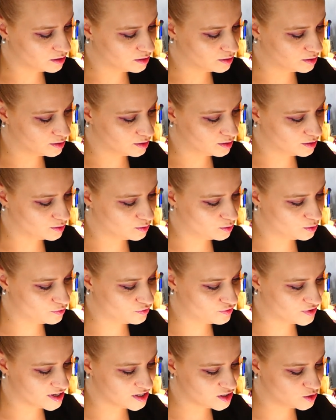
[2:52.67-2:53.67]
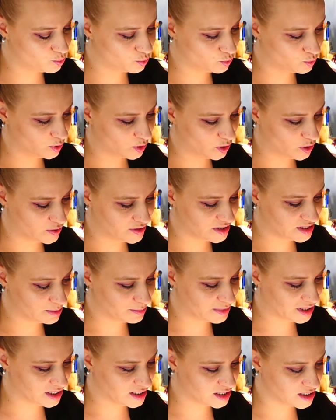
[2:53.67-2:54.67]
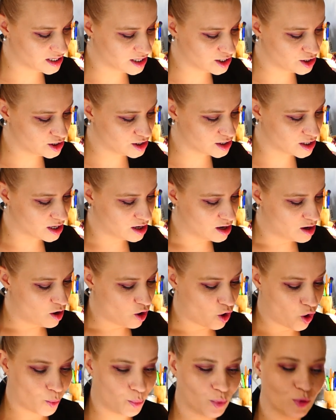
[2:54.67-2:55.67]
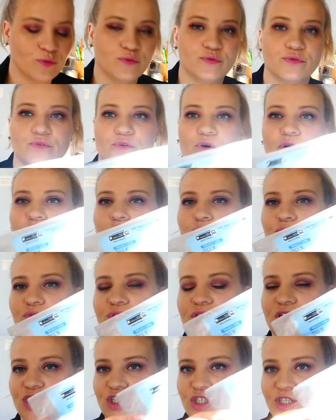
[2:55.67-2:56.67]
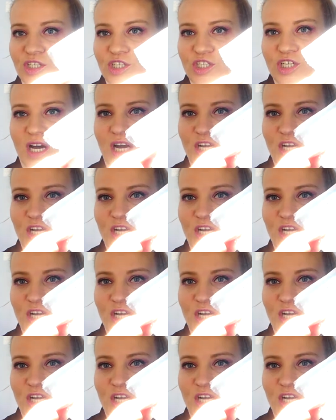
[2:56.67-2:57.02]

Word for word: Euh, de face pour des euh, démaquillage en profondeur. Donc, ça, j'ai déjà